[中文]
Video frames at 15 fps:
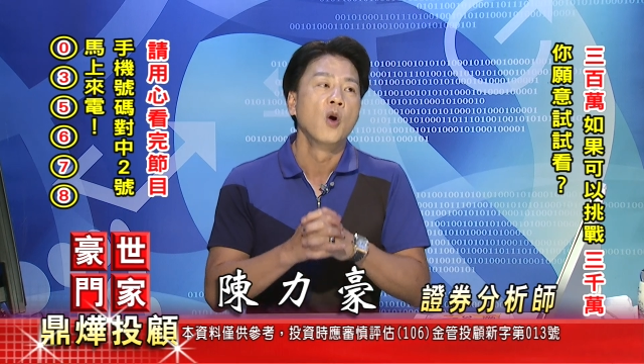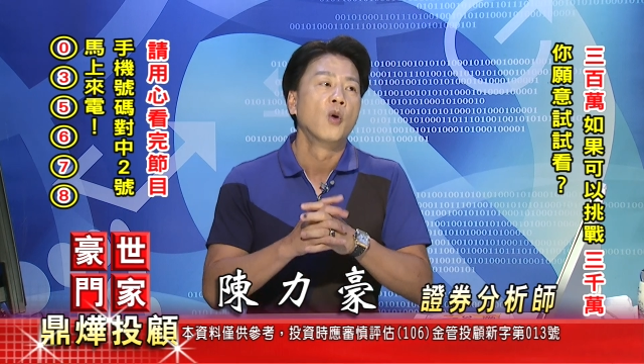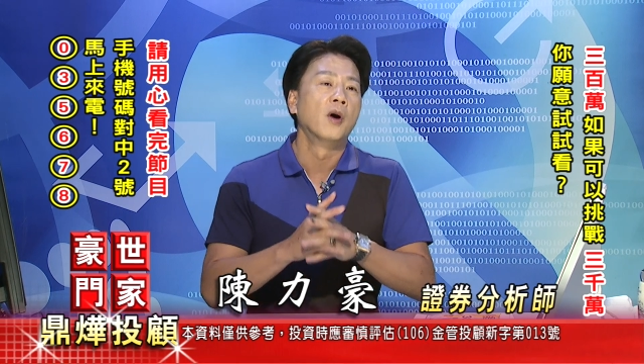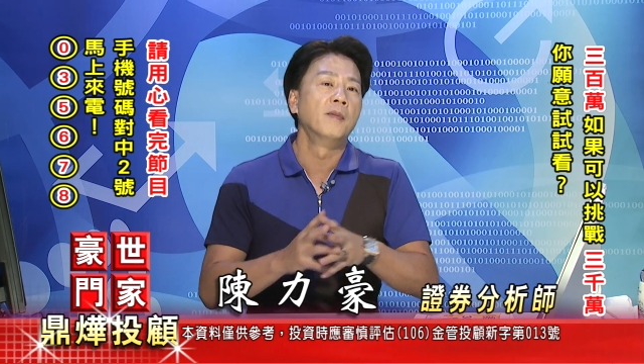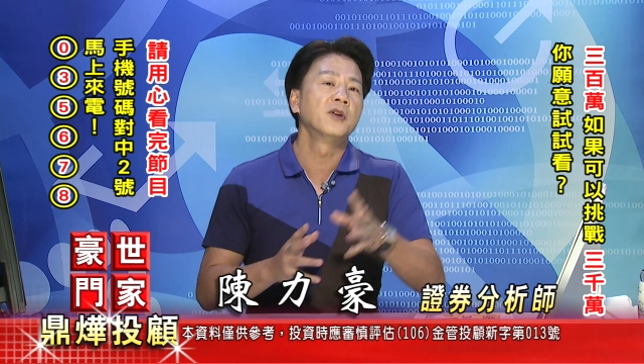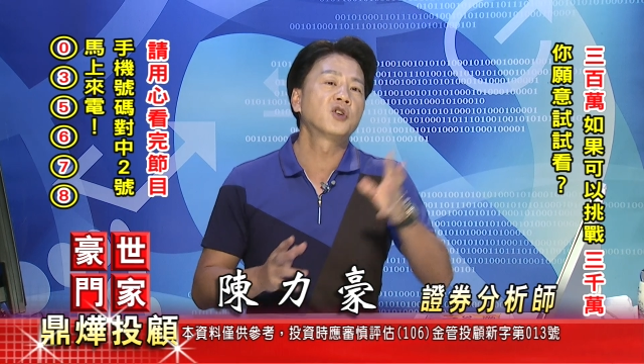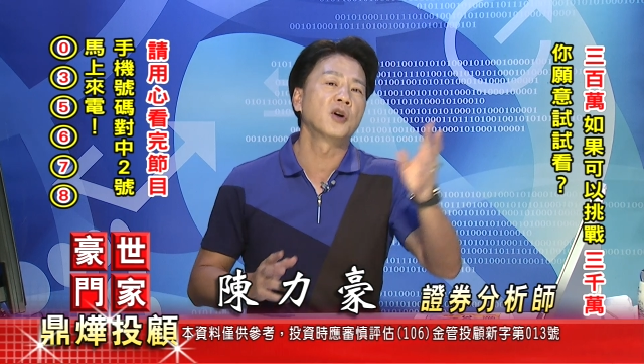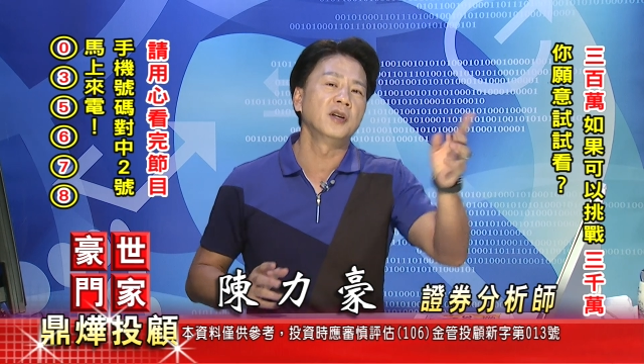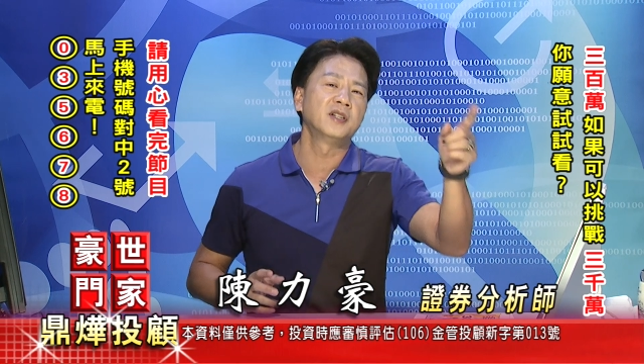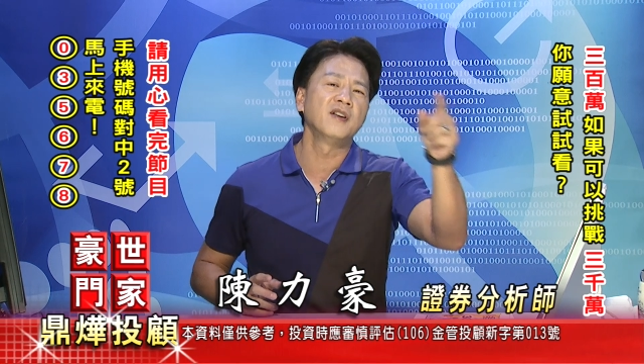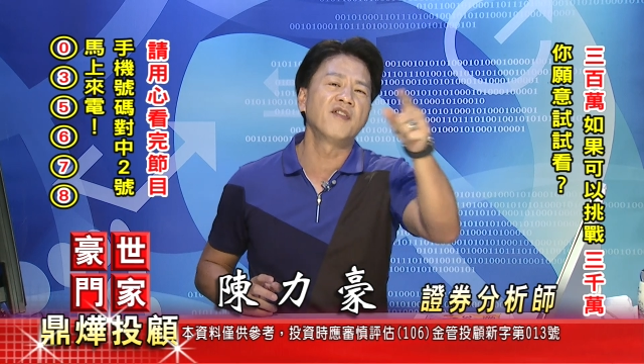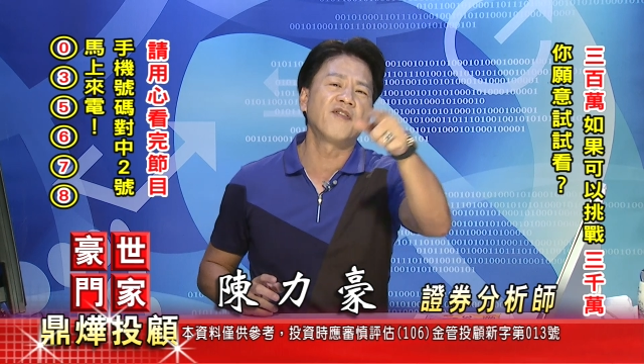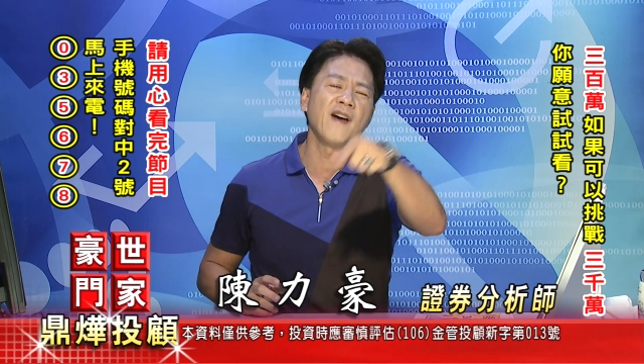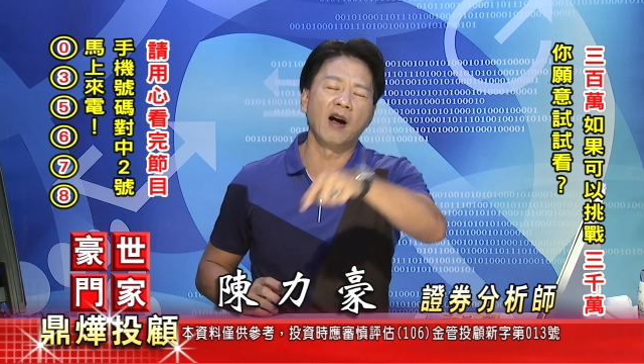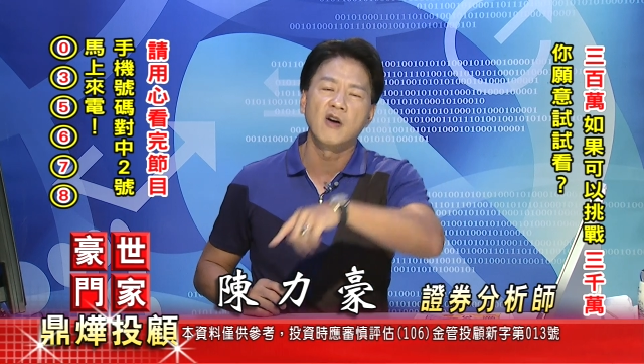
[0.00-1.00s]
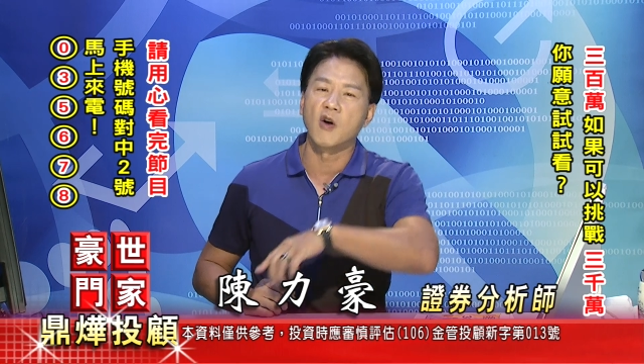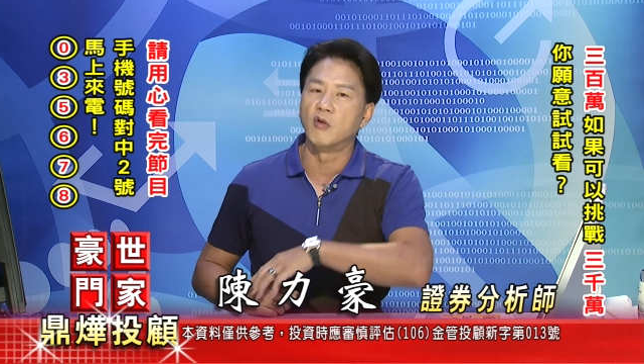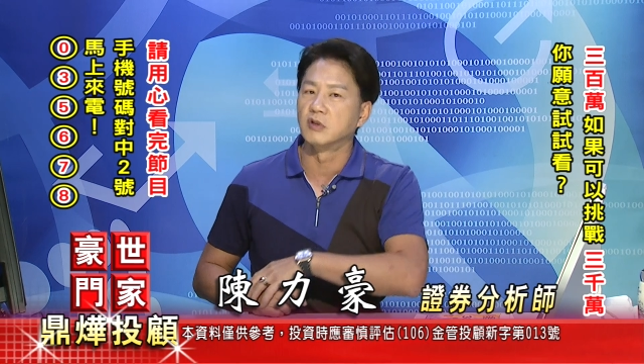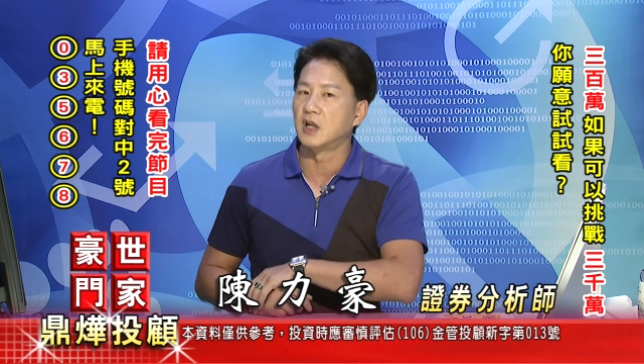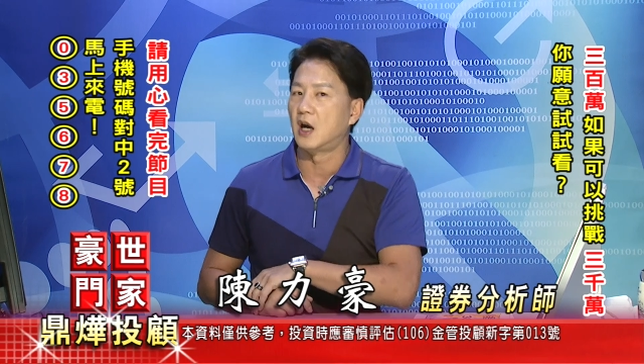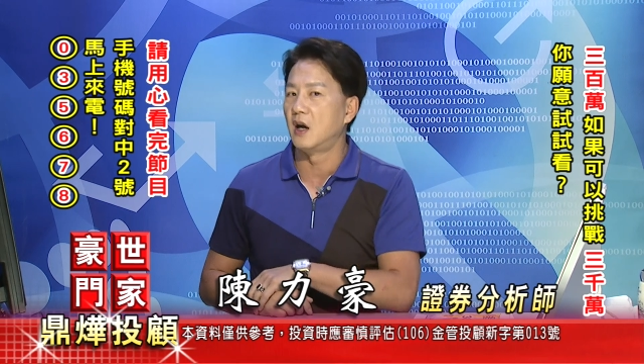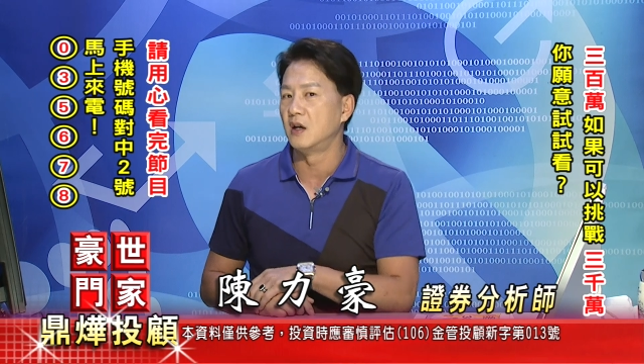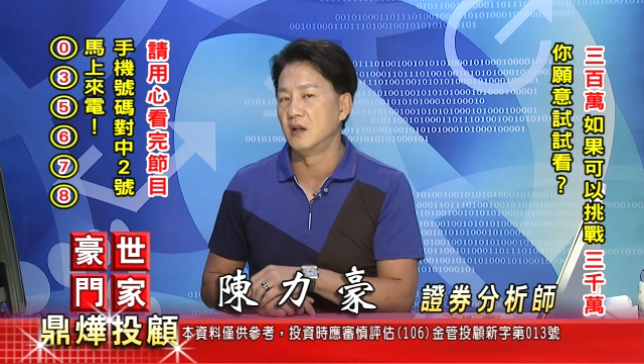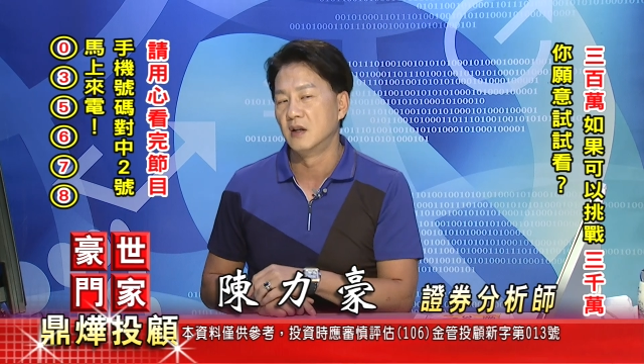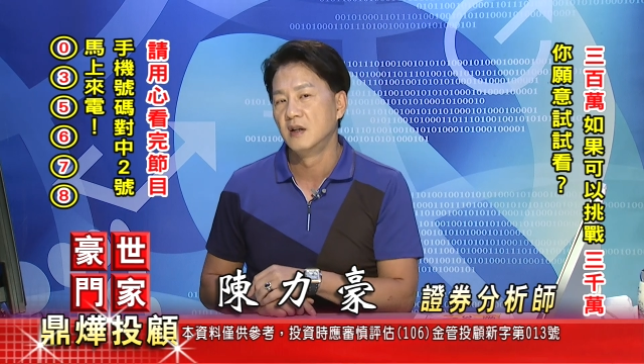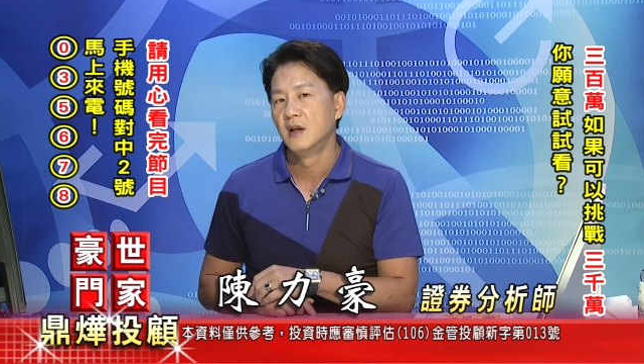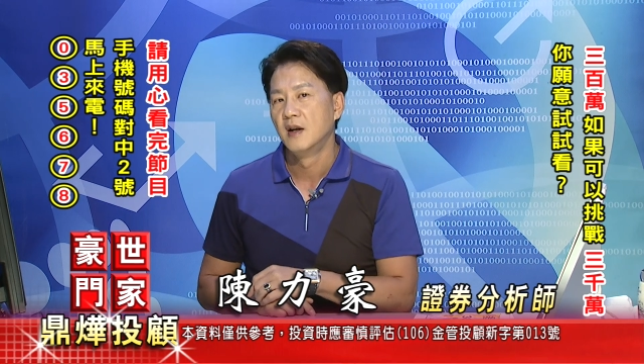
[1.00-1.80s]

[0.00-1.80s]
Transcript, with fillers: 我们就已经放空它了。